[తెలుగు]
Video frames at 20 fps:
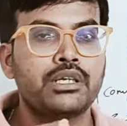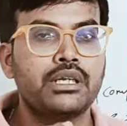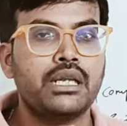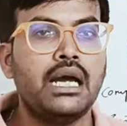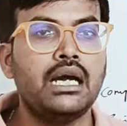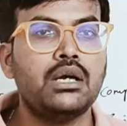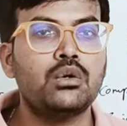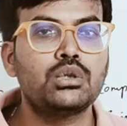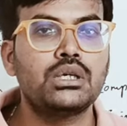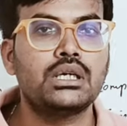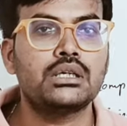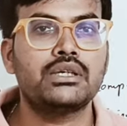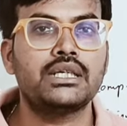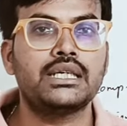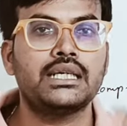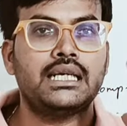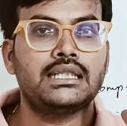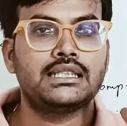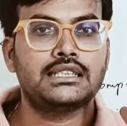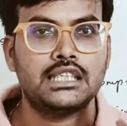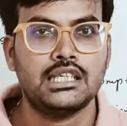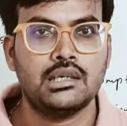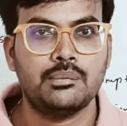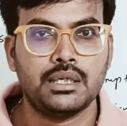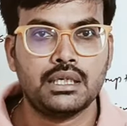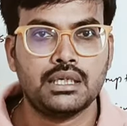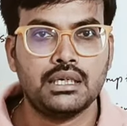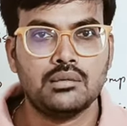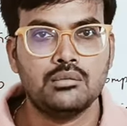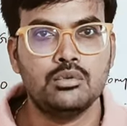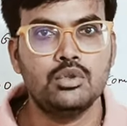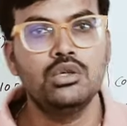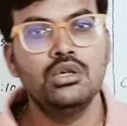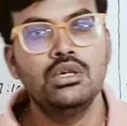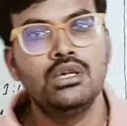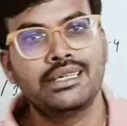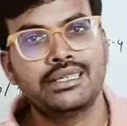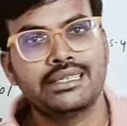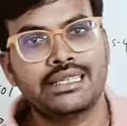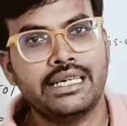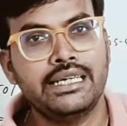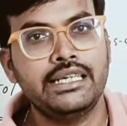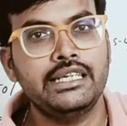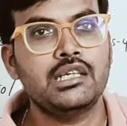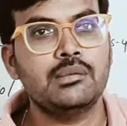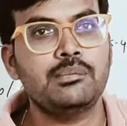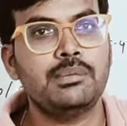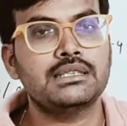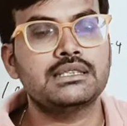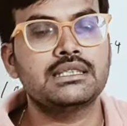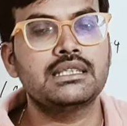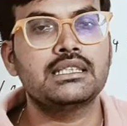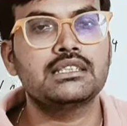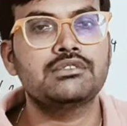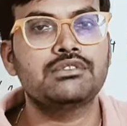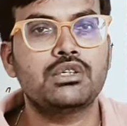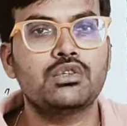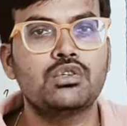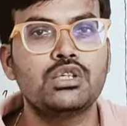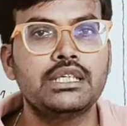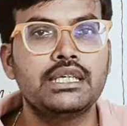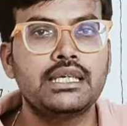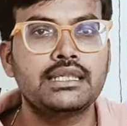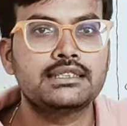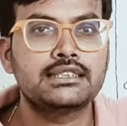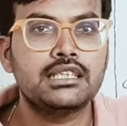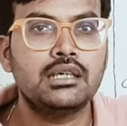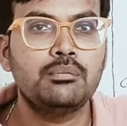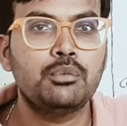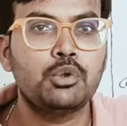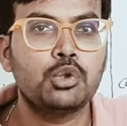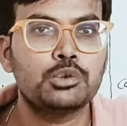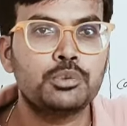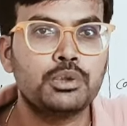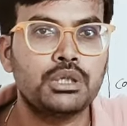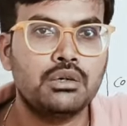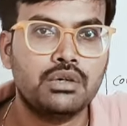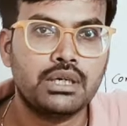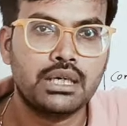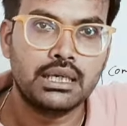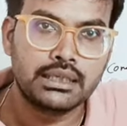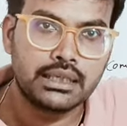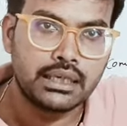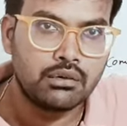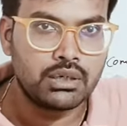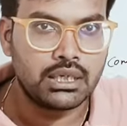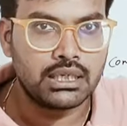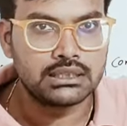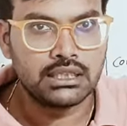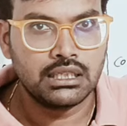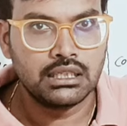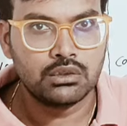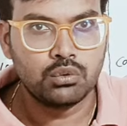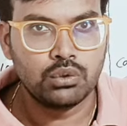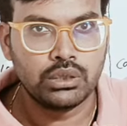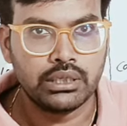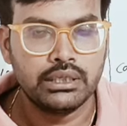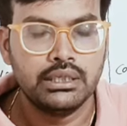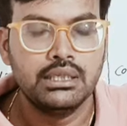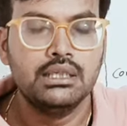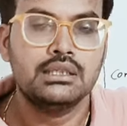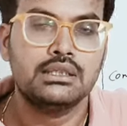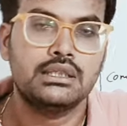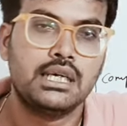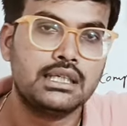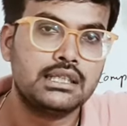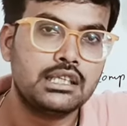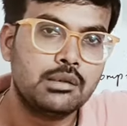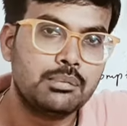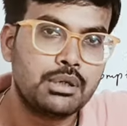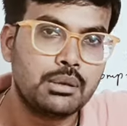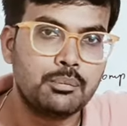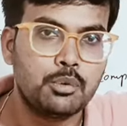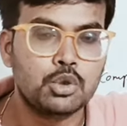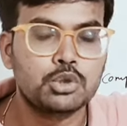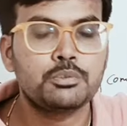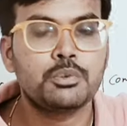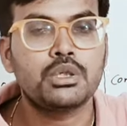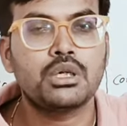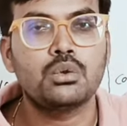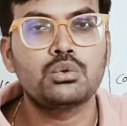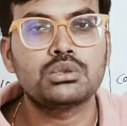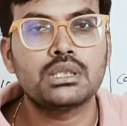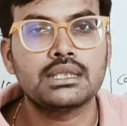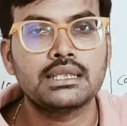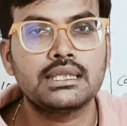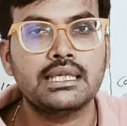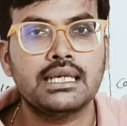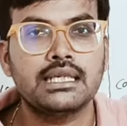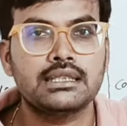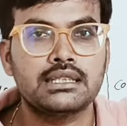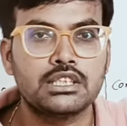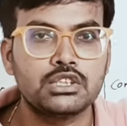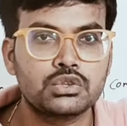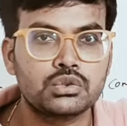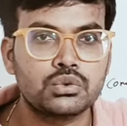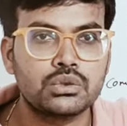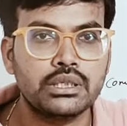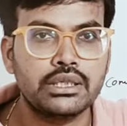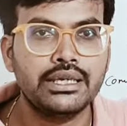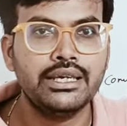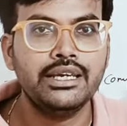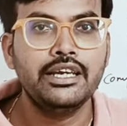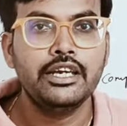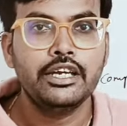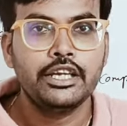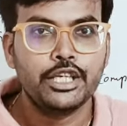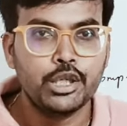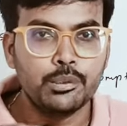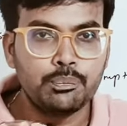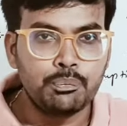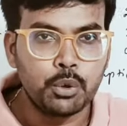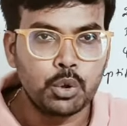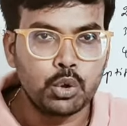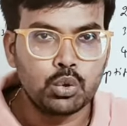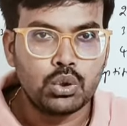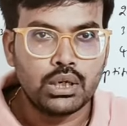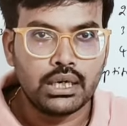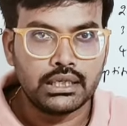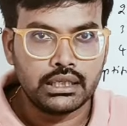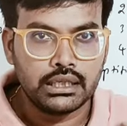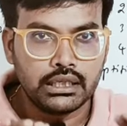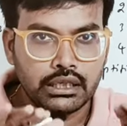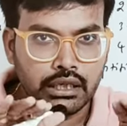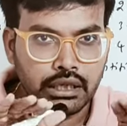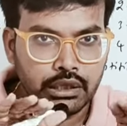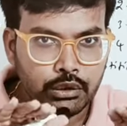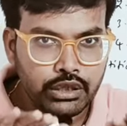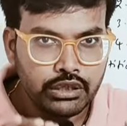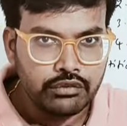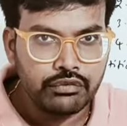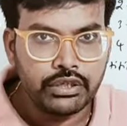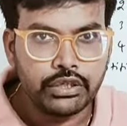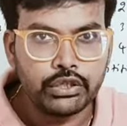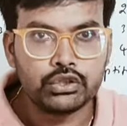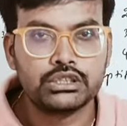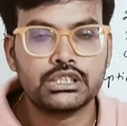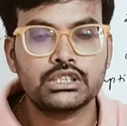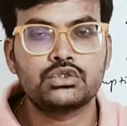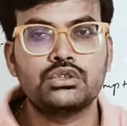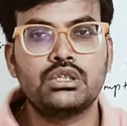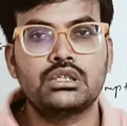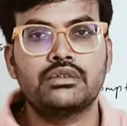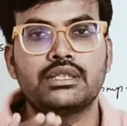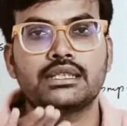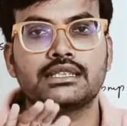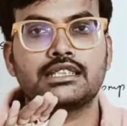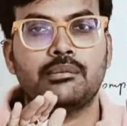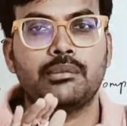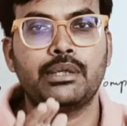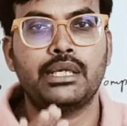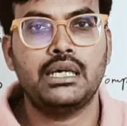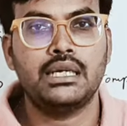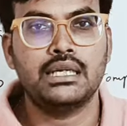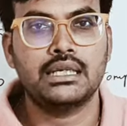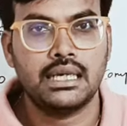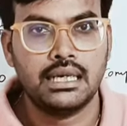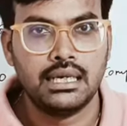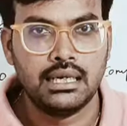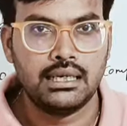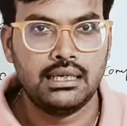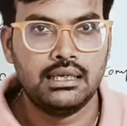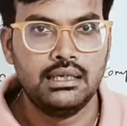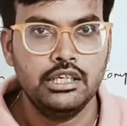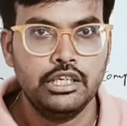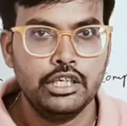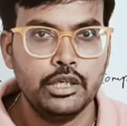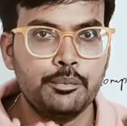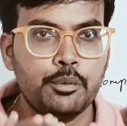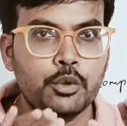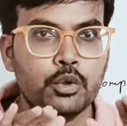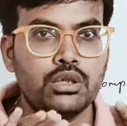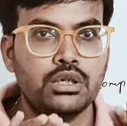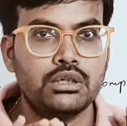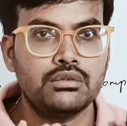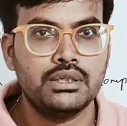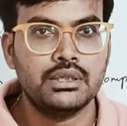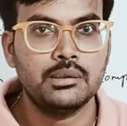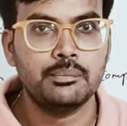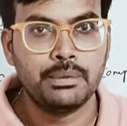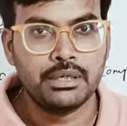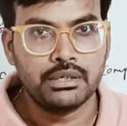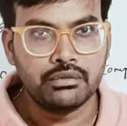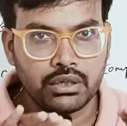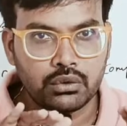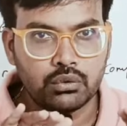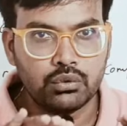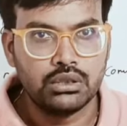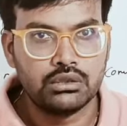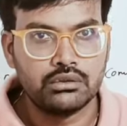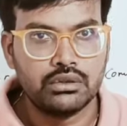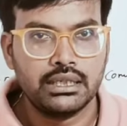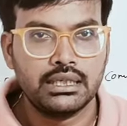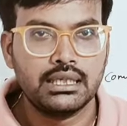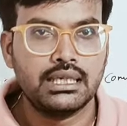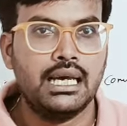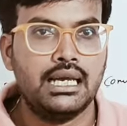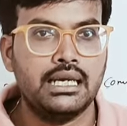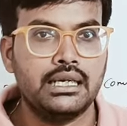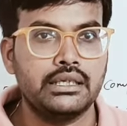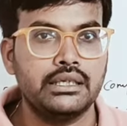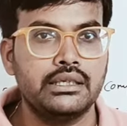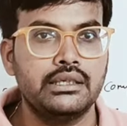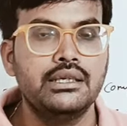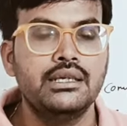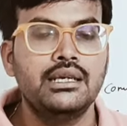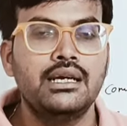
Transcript: నాకున్నటువంటి అంచనా ప్రకారము నైంటీ పర్సెంటేజ్ వరకు ఈ ఎగ్జామ్ పోస్ట్పోన్ అవ్వడానికి అవకాశాలు ఎక్కువ ఉన్నాయి దాదాపుగా పోస్ట్పోన్ అవుతుంది అని తెలుస్తుంది ఇప్పుడు అంటే నేను ఈ వీడియో చేస్తున్నటువంటి సమయానికల్లా ఇప్పుడున్నటువంటి ఇప్పటి వరకు ఉన్నటువంటి క్లారిటీ